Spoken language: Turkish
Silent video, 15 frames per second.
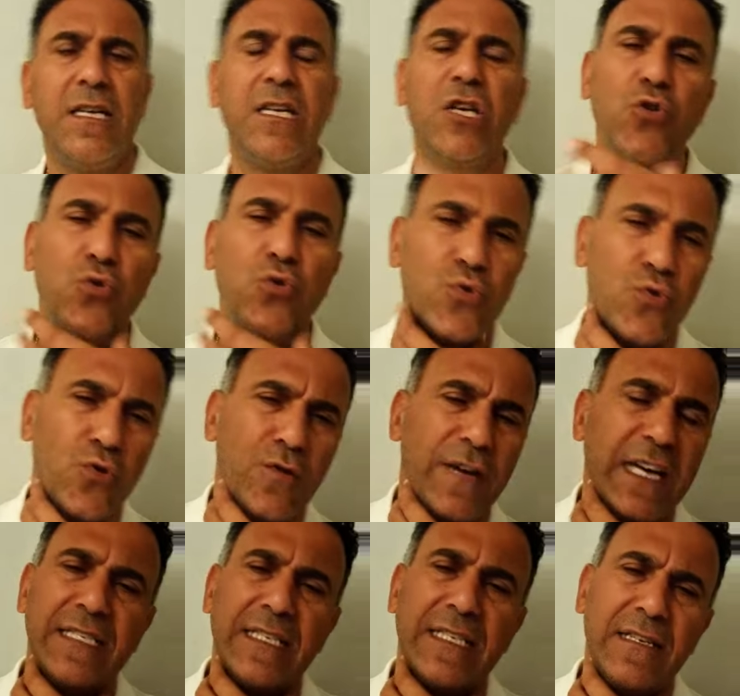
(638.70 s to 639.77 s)
Nodül
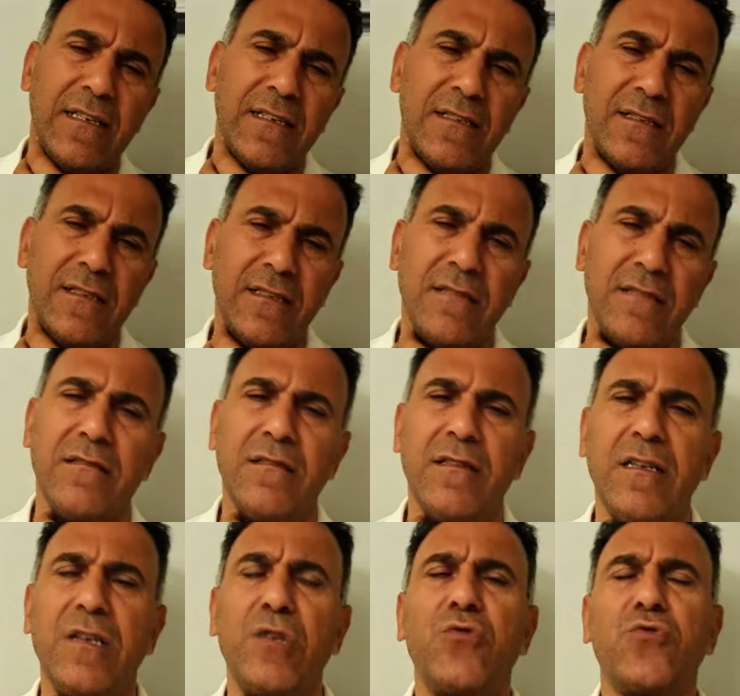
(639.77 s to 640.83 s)
varsa
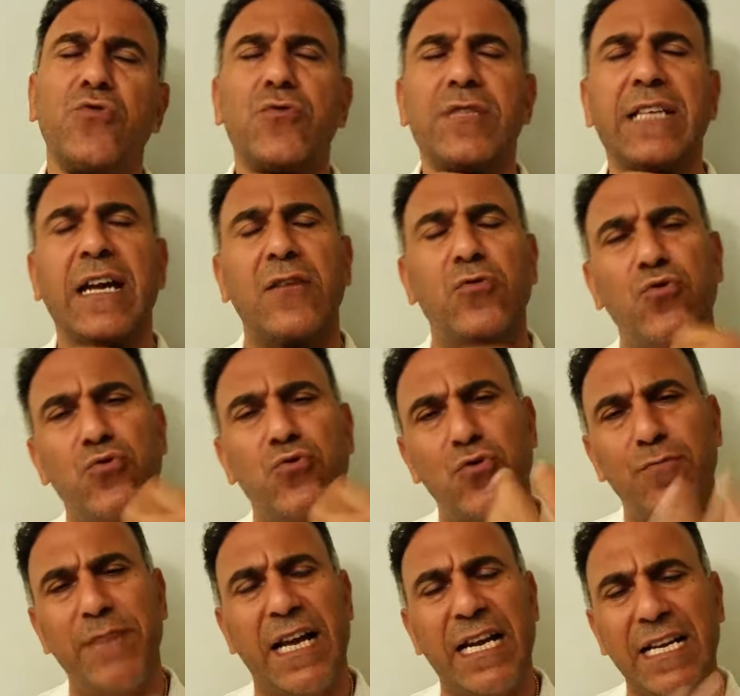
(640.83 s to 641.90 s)
nodülden
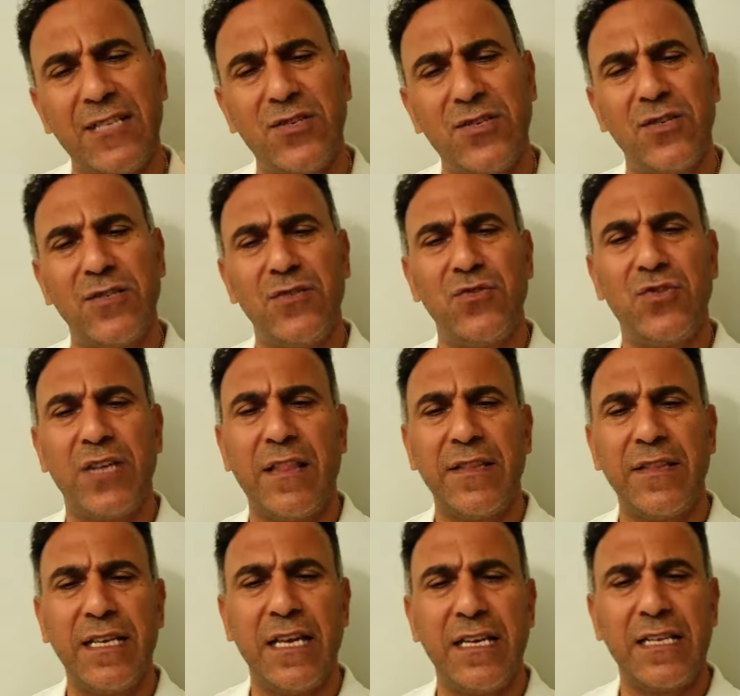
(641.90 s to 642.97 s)
kurtulmak için
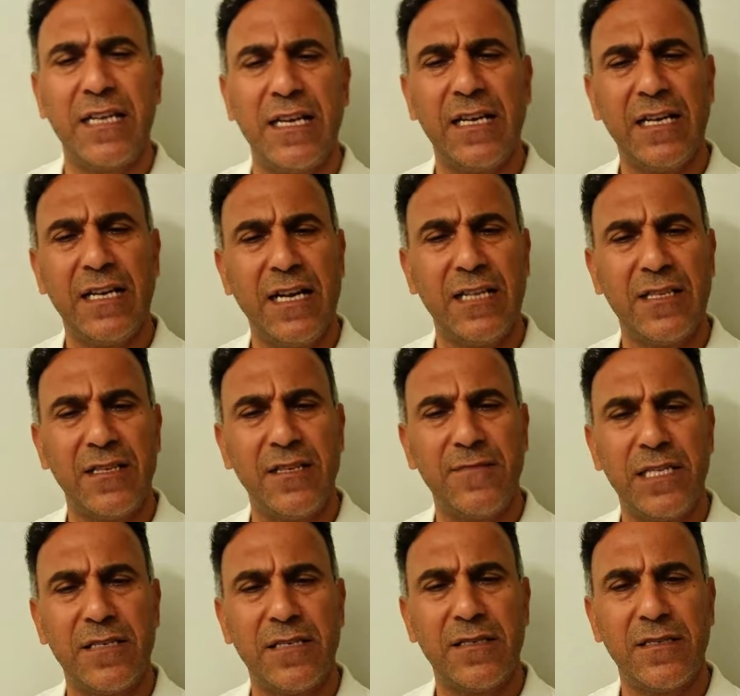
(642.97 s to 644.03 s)
canlı yayına
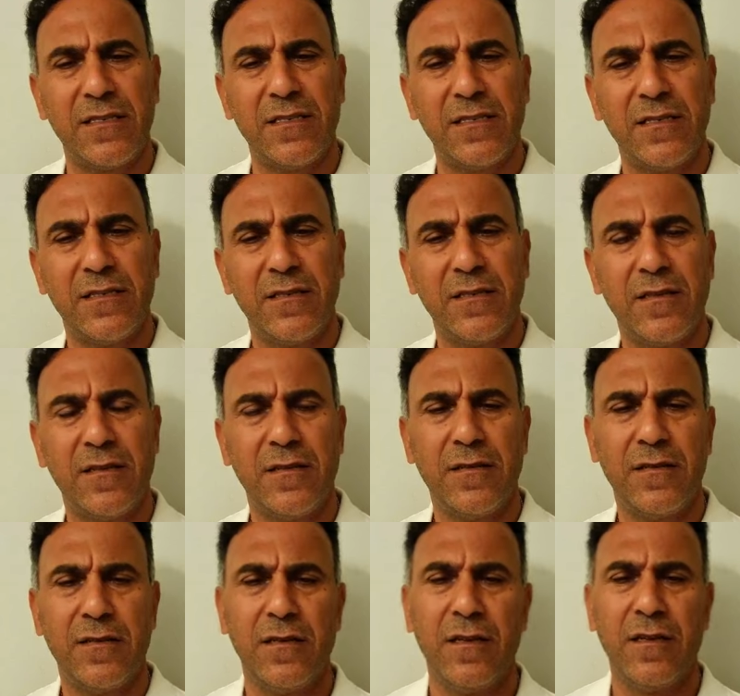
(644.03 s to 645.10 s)
katılabilirsiniz.
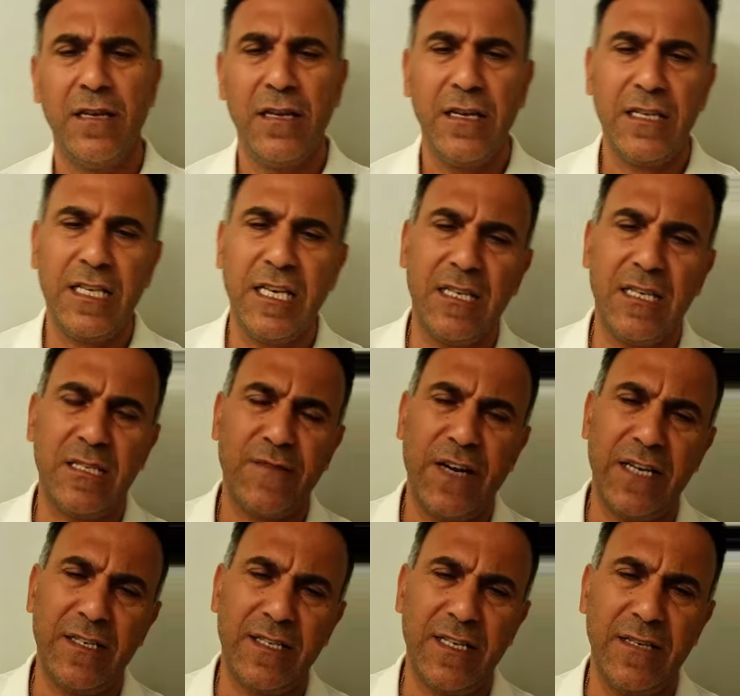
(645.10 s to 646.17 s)
Kist
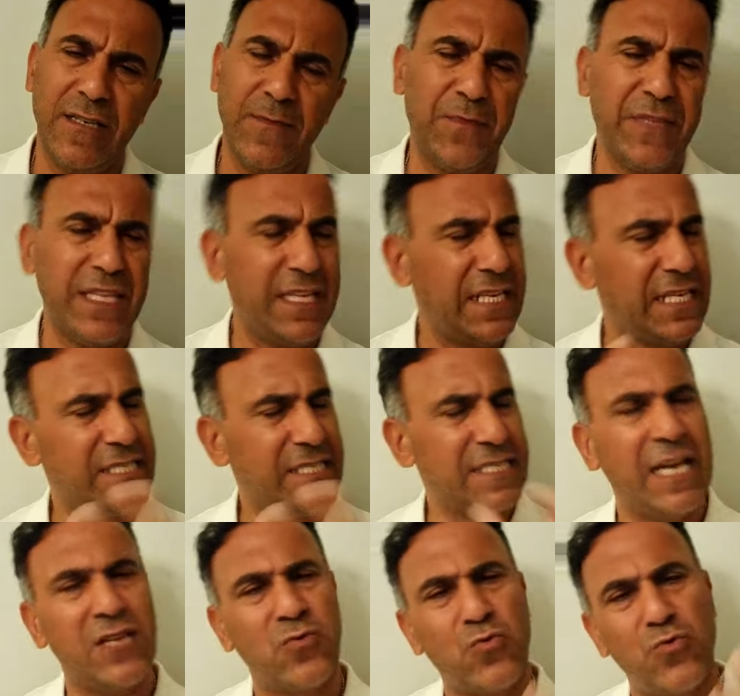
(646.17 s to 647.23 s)
varsa
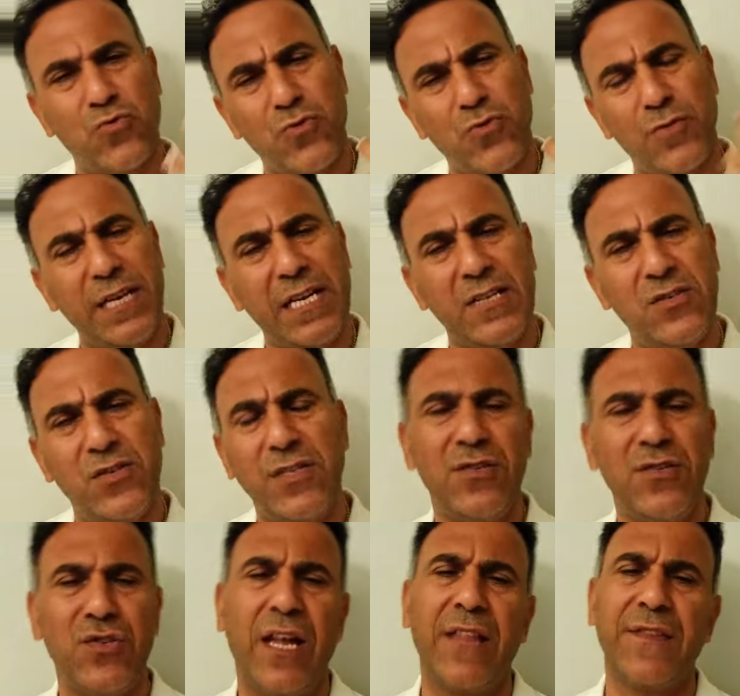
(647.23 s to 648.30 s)
kistten kurtulmak için
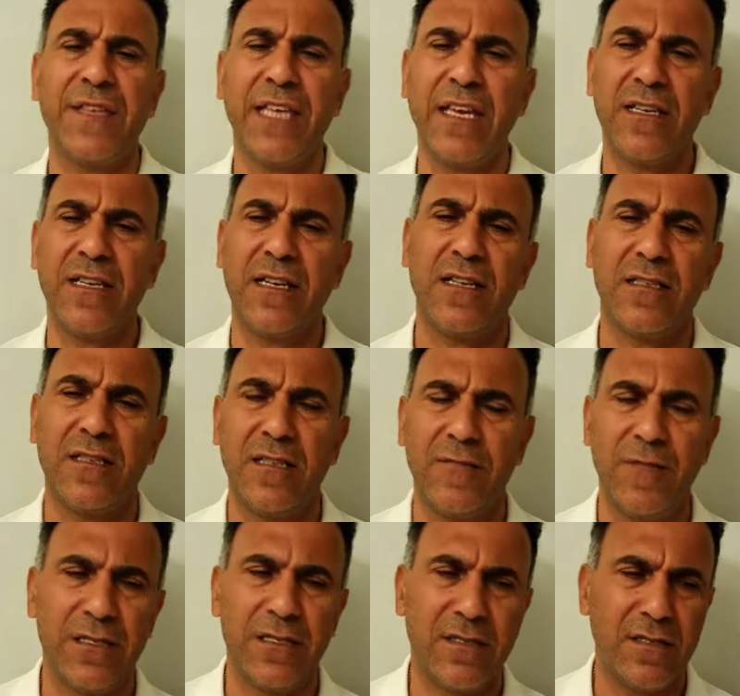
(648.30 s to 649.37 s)
canlı yayına
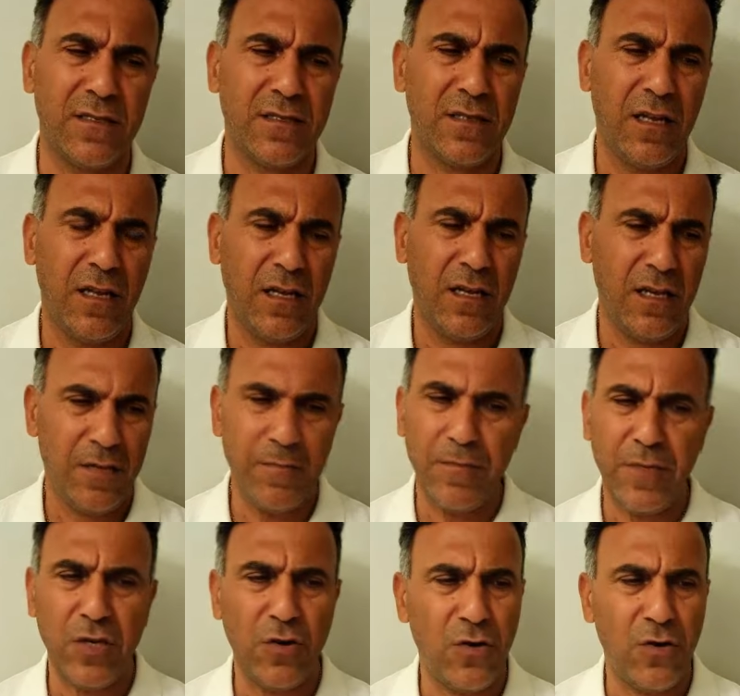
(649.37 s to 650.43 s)
katılabilirsiniz.
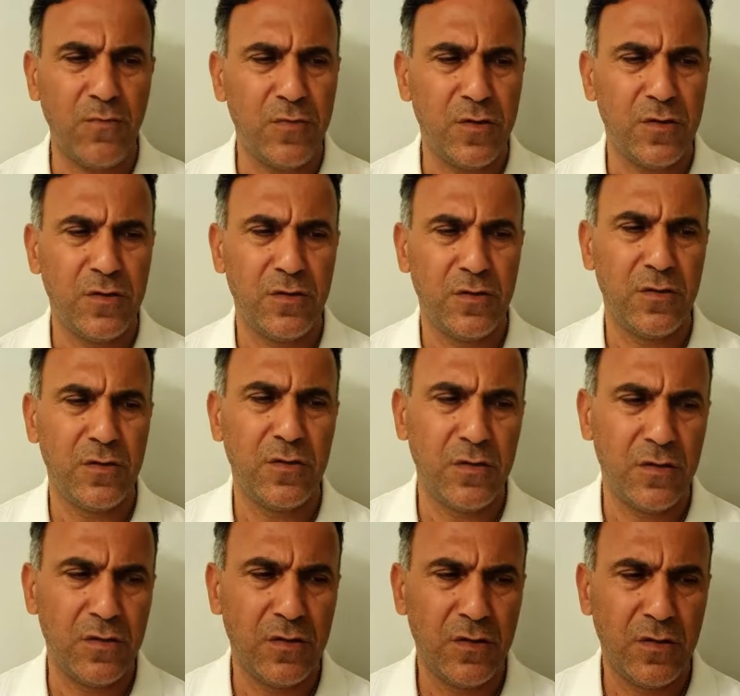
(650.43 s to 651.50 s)
Miyom
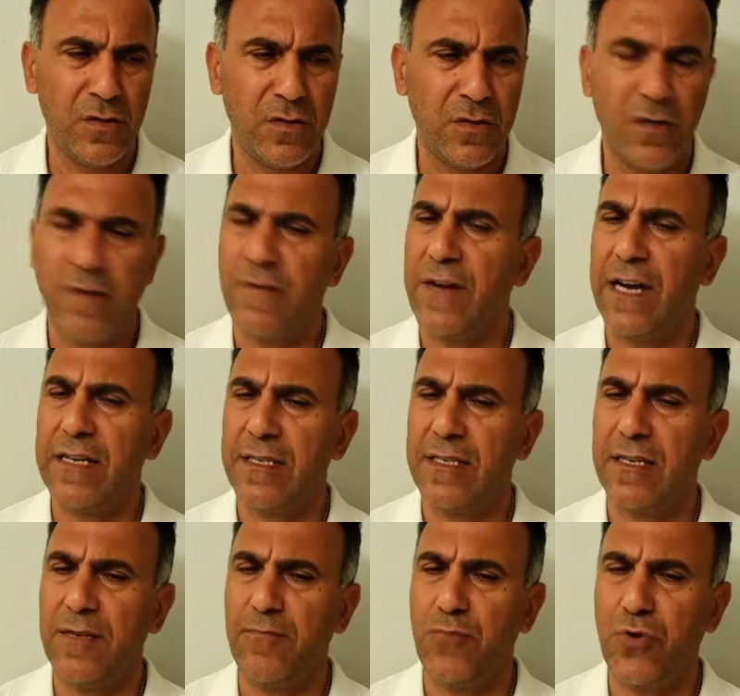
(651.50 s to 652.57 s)

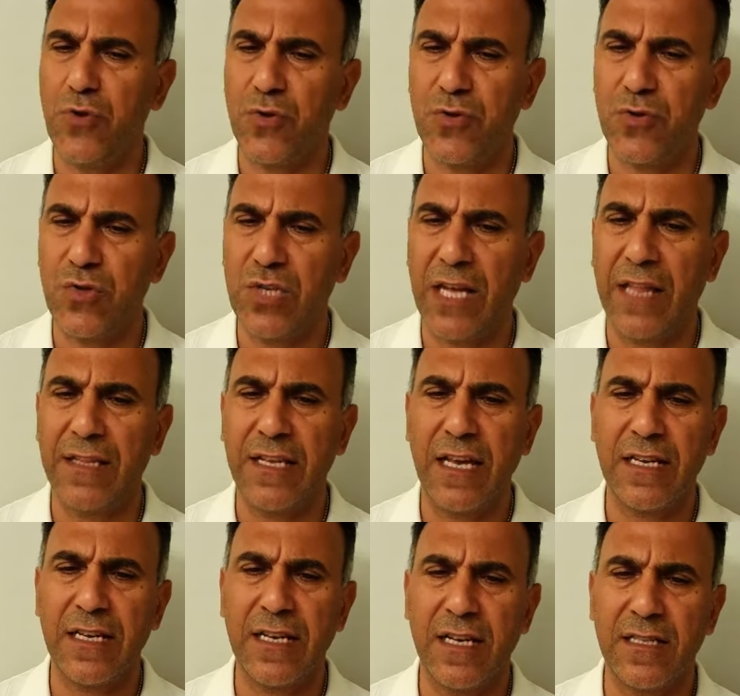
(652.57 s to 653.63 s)
Varsa buyurun canlı
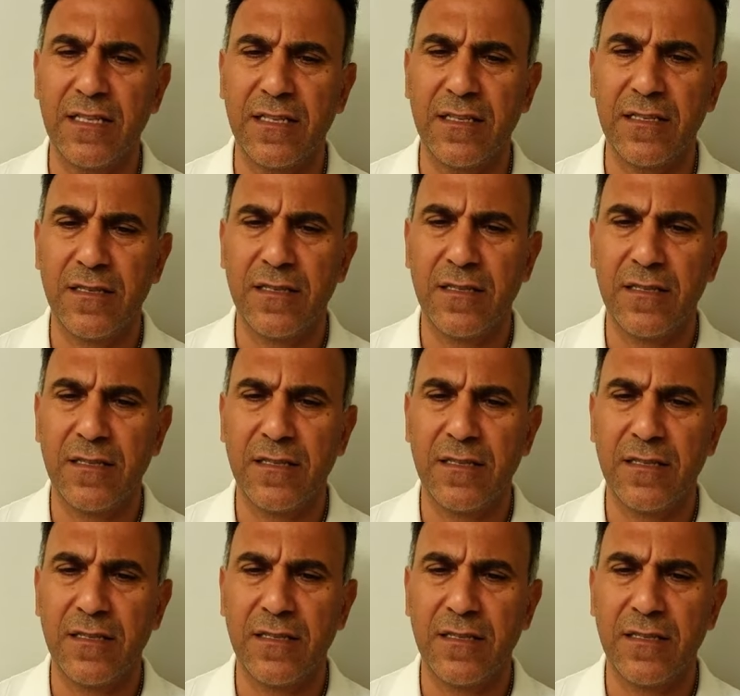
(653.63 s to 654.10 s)
yayına katılın.